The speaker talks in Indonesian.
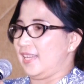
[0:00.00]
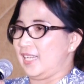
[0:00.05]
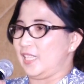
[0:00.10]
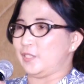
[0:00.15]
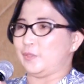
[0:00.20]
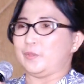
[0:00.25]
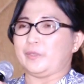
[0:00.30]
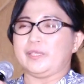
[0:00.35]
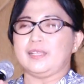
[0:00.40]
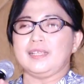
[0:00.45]

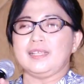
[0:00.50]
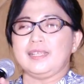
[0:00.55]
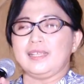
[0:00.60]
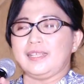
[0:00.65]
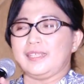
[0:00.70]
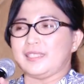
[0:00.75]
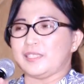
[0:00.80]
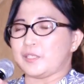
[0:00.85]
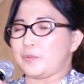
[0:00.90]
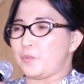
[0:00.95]
Itu
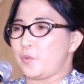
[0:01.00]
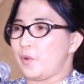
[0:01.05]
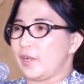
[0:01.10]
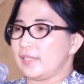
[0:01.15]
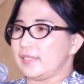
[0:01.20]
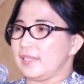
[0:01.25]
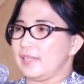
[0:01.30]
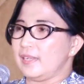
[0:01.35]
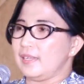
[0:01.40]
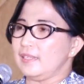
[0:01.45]

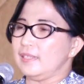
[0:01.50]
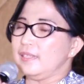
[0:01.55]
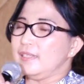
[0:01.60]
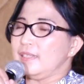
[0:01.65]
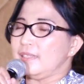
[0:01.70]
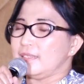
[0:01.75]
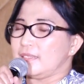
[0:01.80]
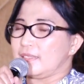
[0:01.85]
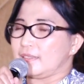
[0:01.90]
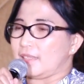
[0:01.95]
semuanya
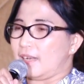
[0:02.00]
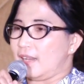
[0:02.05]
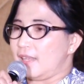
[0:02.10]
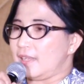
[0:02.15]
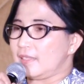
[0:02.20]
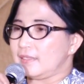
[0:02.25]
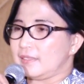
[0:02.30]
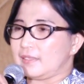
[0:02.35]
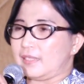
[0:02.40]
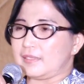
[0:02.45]

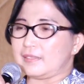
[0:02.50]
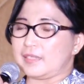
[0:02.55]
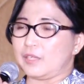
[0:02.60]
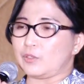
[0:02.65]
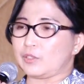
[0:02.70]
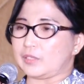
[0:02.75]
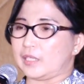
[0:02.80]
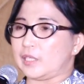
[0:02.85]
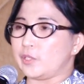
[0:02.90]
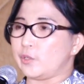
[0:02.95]
setelah saya
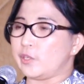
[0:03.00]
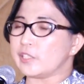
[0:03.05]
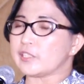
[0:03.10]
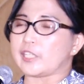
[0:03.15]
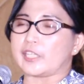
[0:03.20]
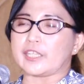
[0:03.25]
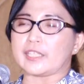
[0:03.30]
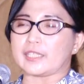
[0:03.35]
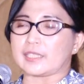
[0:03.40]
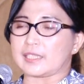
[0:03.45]
jalur ketan doa
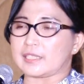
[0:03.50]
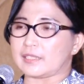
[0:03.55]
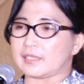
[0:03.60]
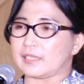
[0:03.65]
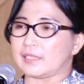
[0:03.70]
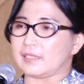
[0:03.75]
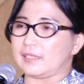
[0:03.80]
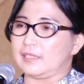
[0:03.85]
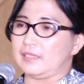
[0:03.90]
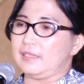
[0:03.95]
saya
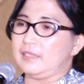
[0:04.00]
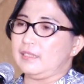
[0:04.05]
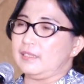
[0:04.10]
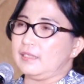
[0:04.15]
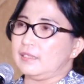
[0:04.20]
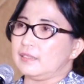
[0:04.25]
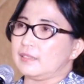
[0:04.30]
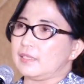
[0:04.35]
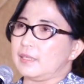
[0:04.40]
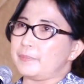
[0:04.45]
Kristen.
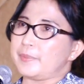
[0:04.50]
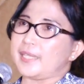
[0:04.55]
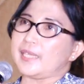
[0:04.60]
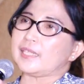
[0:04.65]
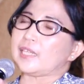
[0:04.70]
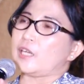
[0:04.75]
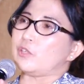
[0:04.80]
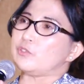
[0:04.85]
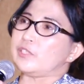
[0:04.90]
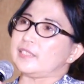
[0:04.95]
Saya
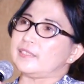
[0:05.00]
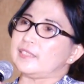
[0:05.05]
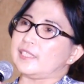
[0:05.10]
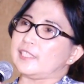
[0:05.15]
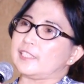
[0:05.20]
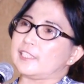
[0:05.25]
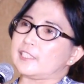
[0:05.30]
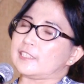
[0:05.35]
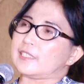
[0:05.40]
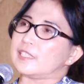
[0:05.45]
pikir kalau udah jadi
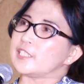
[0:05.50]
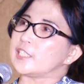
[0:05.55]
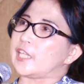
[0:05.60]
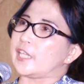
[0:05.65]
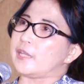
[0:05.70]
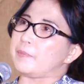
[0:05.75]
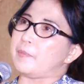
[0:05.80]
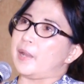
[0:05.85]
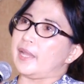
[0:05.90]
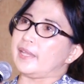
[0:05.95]
Kristen
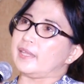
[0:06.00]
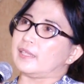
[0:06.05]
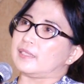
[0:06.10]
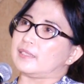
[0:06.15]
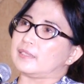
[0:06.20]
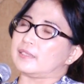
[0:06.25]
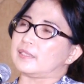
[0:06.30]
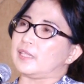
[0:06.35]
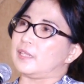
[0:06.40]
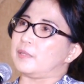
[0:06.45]
saya baik,
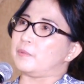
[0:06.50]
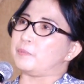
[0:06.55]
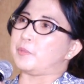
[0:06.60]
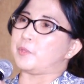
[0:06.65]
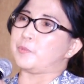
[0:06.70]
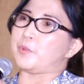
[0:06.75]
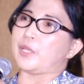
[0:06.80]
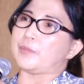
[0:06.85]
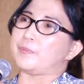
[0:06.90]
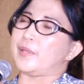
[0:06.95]
saya
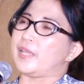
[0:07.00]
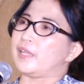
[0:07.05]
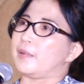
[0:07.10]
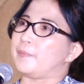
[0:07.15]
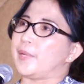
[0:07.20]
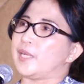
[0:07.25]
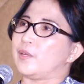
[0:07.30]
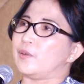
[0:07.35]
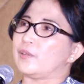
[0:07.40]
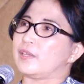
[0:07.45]
berbuat baik
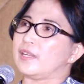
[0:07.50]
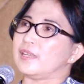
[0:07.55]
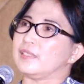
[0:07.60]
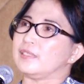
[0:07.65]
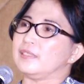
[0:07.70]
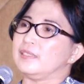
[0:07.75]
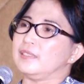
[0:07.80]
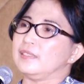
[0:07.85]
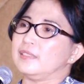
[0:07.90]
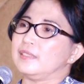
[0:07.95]
kepada
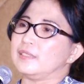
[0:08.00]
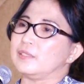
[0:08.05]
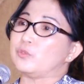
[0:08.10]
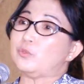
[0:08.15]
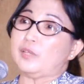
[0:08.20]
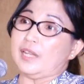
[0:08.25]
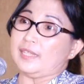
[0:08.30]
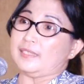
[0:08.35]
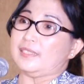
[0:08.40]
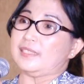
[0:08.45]
orang,
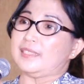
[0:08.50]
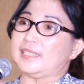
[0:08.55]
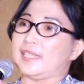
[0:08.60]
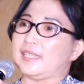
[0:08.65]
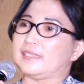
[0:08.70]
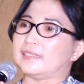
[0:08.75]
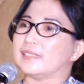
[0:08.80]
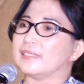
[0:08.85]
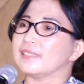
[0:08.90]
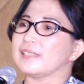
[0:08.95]
sudah
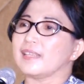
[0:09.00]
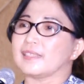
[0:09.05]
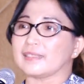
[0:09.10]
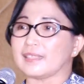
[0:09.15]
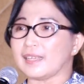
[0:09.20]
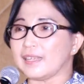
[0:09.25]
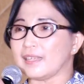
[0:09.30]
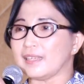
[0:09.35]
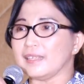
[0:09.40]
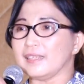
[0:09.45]
selesai.
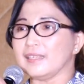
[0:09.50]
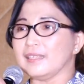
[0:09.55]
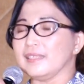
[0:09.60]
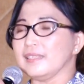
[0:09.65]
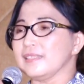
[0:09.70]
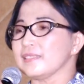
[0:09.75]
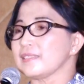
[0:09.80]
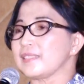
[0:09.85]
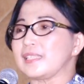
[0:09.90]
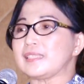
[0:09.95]
Ternyata
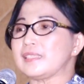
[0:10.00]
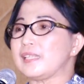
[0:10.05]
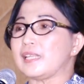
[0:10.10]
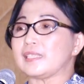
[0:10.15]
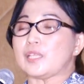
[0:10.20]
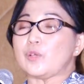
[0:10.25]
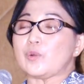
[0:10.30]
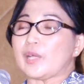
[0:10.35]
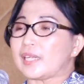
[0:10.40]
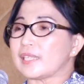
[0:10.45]
saya tidak
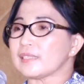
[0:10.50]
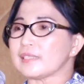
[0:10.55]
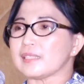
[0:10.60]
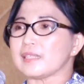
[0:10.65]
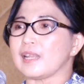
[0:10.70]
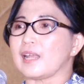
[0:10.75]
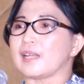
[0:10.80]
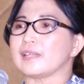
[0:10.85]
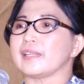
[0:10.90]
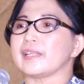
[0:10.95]
tahu karena
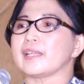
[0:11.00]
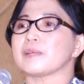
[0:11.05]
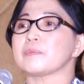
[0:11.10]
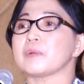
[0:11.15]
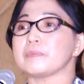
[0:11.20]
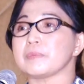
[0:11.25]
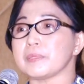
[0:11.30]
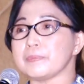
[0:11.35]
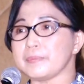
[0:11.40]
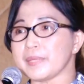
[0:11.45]
tidak ada yang
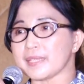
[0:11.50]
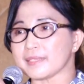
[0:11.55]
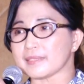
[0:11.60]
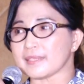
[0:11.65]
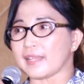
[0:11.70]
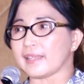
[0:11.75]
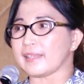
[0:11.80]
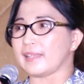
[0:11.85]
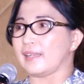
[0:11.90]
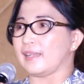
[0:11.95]
membimbing
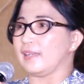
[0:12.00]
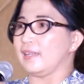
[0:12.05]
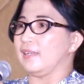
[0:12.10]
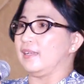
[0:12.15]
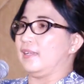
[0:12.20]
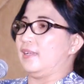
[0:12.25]
saya.